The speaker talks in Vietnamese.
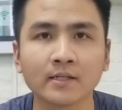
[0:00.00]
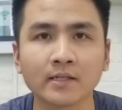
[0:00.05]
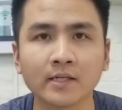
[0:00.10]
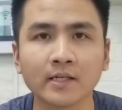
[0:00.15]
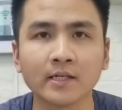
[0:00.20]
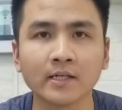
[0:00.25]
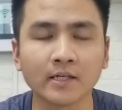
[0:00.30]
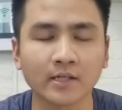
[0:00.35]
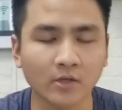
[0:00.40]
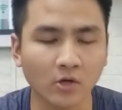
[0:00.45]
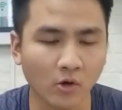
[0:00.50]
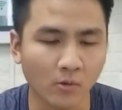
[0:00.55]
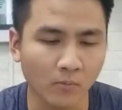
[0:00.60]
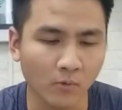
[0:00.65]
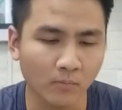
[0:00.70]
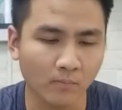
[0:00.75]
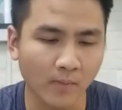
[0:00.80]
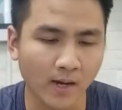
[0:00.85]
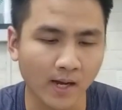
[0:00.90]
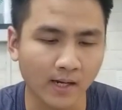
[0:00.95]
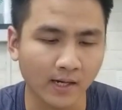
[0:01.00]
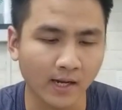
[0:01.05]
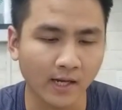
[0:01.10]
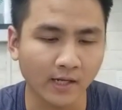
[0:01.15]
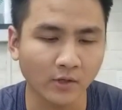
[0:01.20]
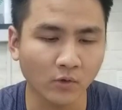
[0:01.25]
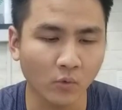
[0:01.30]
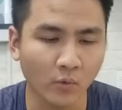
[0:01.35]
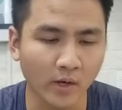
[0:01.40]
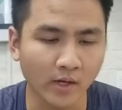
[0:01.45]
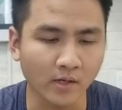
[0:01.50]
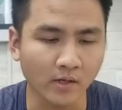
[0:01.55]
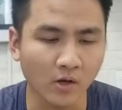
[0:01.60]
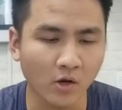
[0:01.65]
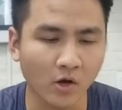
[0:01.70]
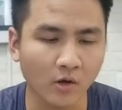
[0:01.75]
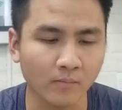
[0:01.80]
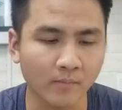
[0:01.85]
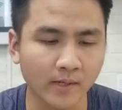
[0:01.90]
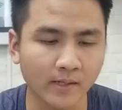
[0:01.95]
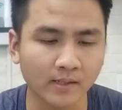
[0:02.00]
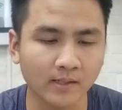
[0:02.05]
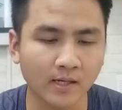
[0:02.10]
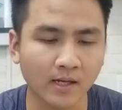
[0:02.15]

thì có một bạn anh Nguyễn hỏi mình